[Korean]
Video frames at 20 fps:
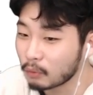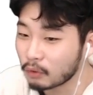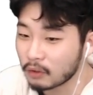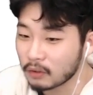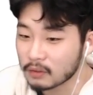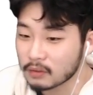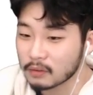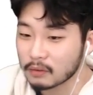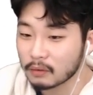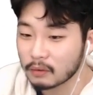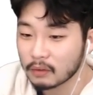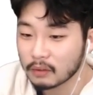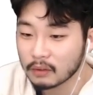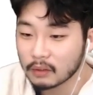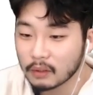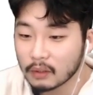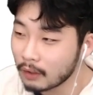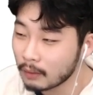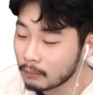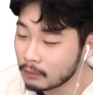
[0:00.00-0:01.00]
못하겠어요
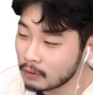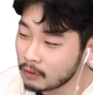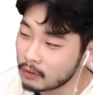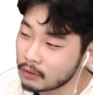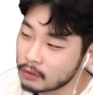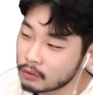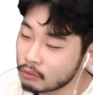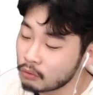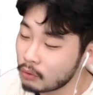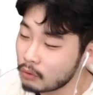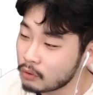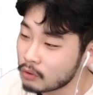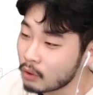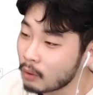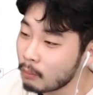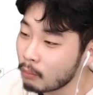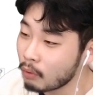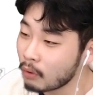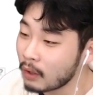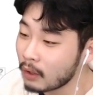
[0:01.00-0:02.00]
여러분들
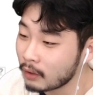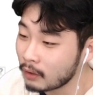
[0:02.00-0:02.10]
정보가